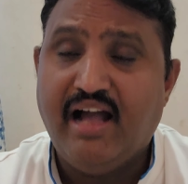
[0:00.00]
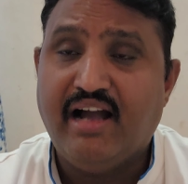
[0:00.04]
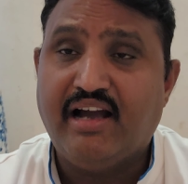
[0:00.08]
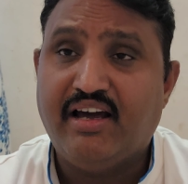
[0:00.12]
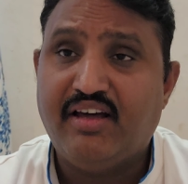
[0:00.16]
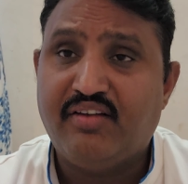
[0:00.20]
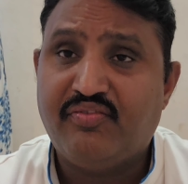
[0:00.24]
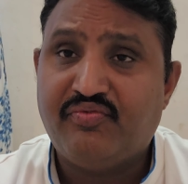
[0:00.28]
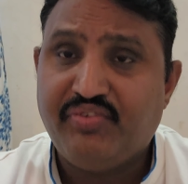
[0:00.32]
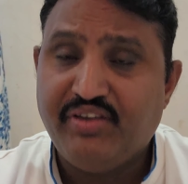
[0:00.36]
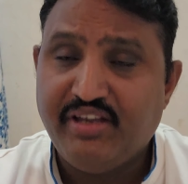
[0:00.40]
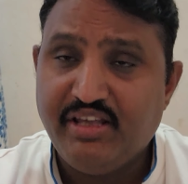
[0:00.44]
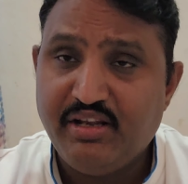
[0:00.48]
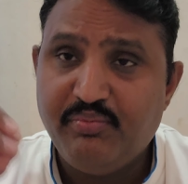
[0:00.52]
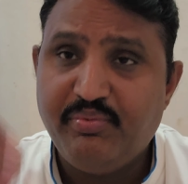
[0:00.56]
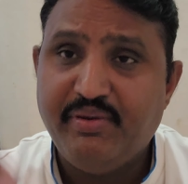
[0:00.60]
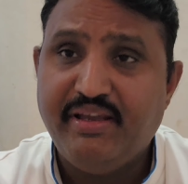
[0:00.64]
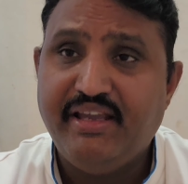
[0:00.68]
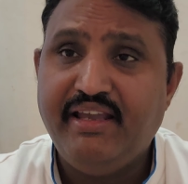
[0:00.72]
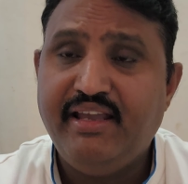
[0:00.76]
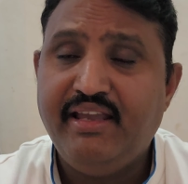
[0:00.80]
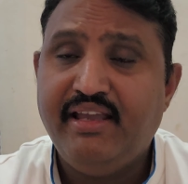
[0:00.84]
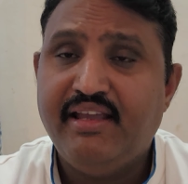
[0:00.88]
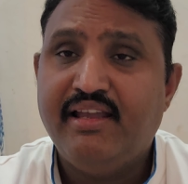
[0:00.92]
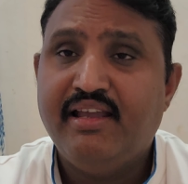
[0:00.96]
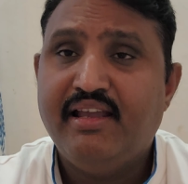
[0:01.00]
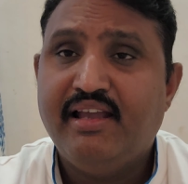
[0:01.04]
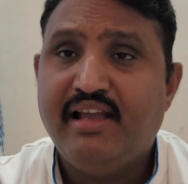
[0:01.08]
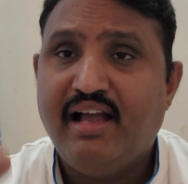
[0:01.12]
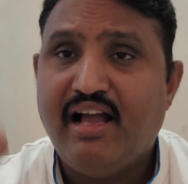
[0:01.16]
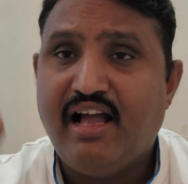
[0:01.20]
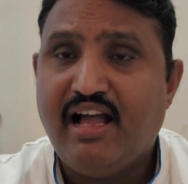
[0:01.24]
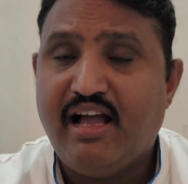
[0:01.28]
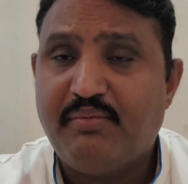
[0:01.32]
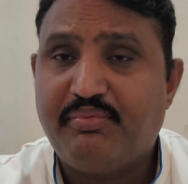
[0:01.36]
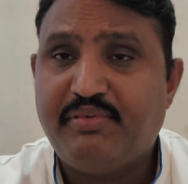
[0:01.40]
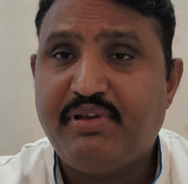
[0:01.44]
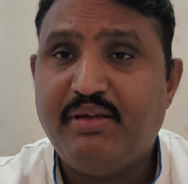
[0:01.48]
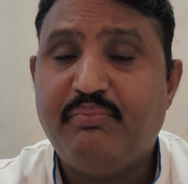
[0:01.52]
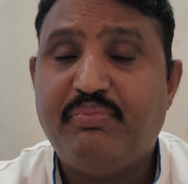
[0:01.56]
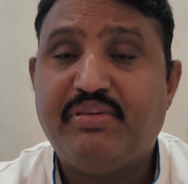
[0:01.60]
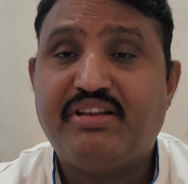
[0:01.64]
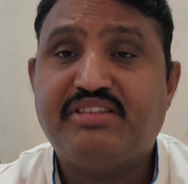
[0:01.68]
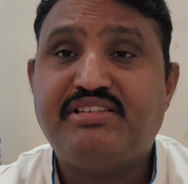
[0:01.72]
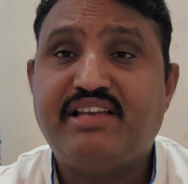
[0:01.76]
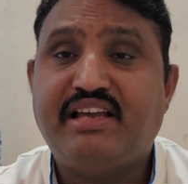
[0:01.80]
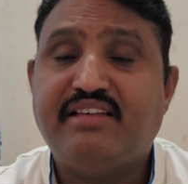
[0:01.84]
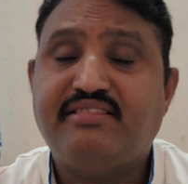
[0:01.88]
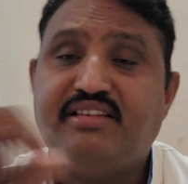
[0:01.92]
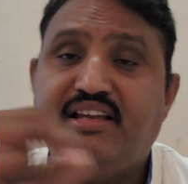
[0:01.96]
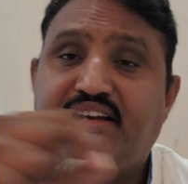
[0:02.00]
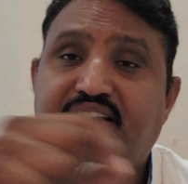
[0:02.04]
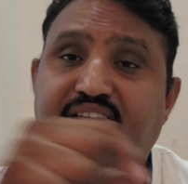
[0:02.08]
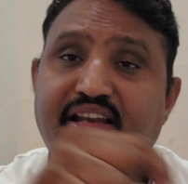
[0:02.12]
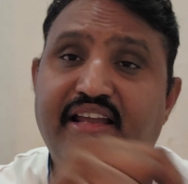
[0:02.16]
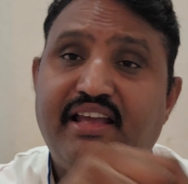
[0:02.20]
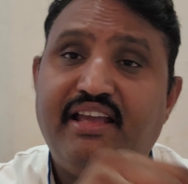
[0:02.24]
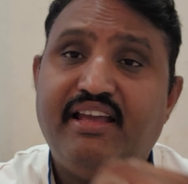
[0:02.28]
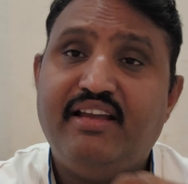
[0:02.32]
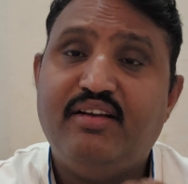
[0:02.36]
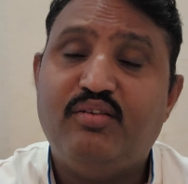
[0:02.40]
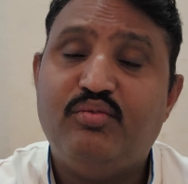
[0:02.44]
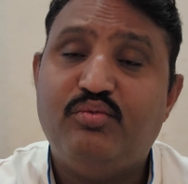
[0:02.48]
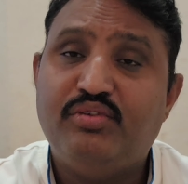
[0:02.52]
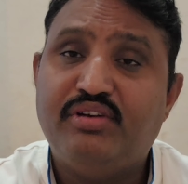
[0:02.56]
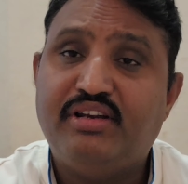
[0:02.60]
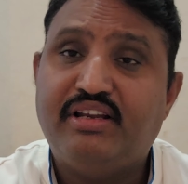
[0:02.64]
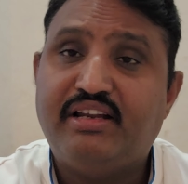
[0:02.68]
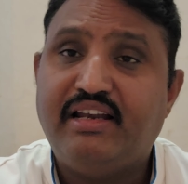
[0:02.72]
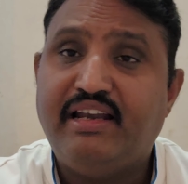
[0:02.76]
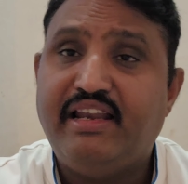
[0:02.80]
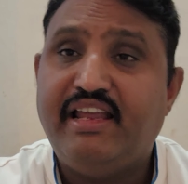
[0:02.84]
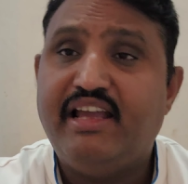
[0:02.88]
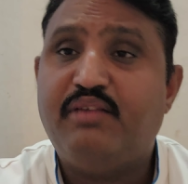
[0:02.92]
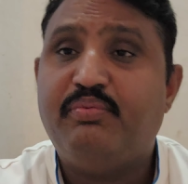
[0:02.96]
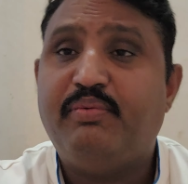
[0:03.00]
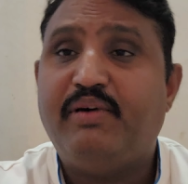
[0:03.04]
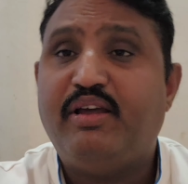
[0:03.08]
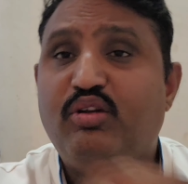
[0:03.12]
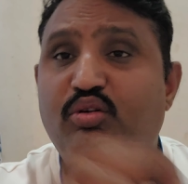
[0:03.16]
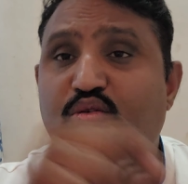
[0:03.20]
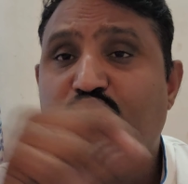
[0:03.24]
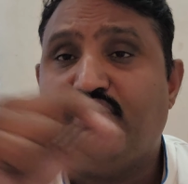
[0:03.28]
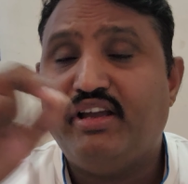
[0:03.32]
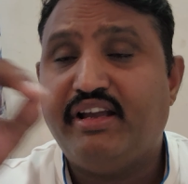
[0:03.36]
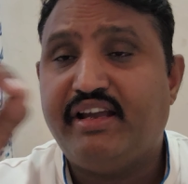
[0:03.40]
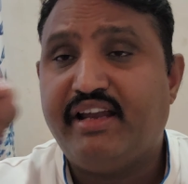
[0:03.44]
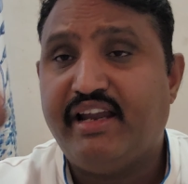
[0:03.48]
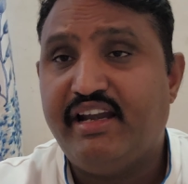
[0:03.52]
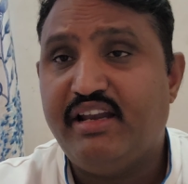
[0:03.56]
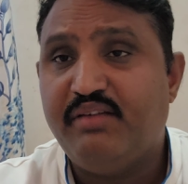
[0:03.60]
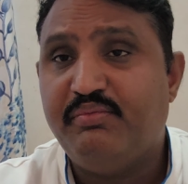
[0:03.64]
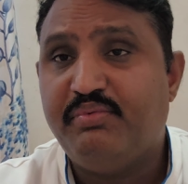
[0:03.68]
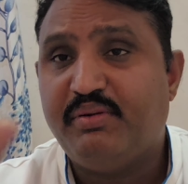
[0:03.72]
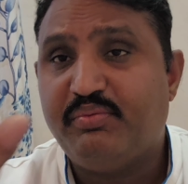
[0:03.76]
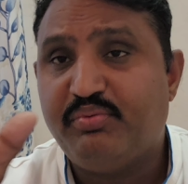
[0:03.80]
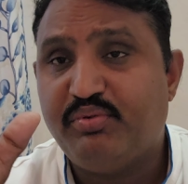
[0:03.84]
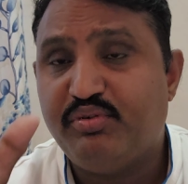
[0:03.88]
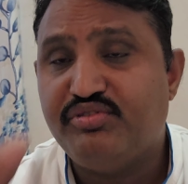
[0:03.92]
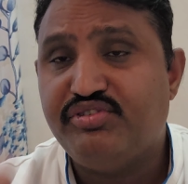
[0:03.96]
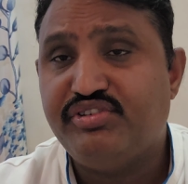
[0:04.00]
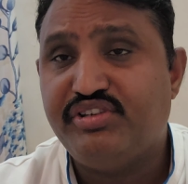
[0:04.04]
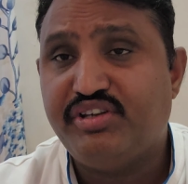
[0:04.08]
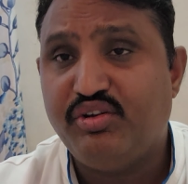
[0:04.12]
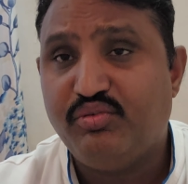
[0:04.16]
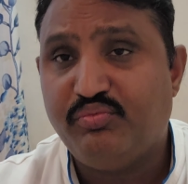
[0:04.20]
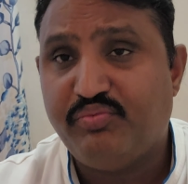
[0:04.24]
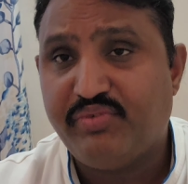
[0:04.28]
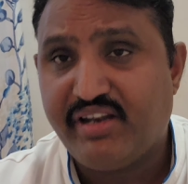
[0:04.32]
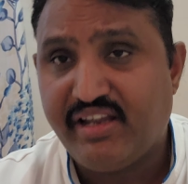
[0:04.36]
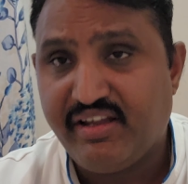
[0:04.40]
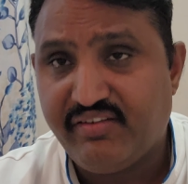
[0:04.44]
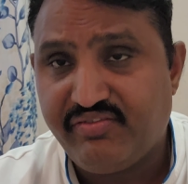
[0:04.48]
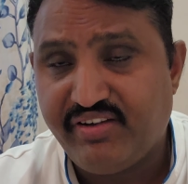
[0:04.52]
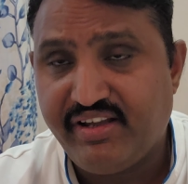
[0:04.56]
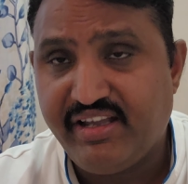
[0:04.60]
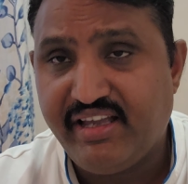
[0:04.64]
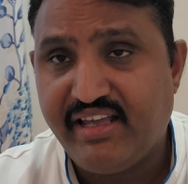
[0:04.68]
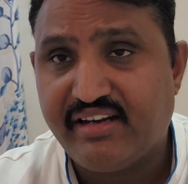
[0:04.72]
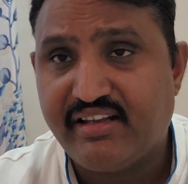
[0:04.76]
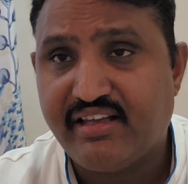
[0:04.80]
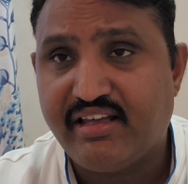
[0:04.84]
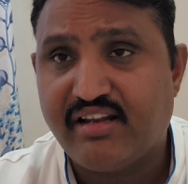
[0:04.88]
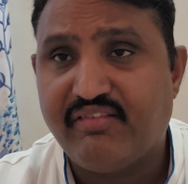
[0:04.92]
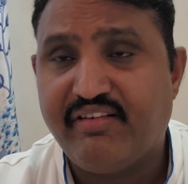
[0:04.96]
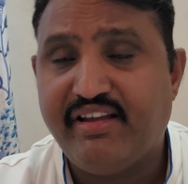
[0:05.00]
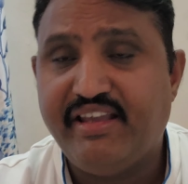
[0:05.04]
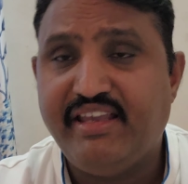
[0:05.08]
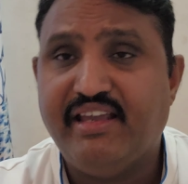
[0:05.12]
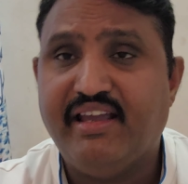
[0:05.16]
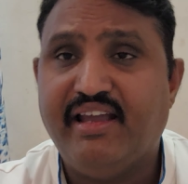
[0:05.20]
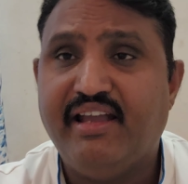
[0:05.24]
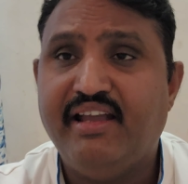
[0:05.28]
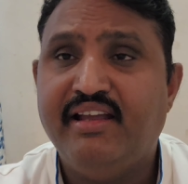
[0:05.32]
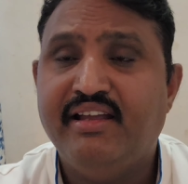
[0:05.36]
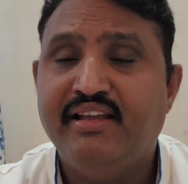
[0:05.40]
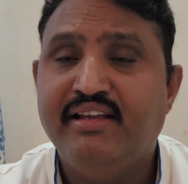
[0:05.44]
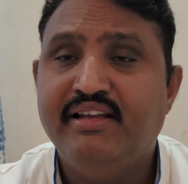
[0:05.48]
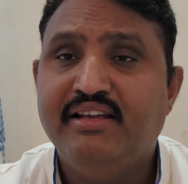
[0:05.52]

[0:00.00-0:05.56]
अगर फिर भी आपके प्रशासन ने उन लेखपालों के कहने पर फौजी के ऊपर एफआईआर करवाई है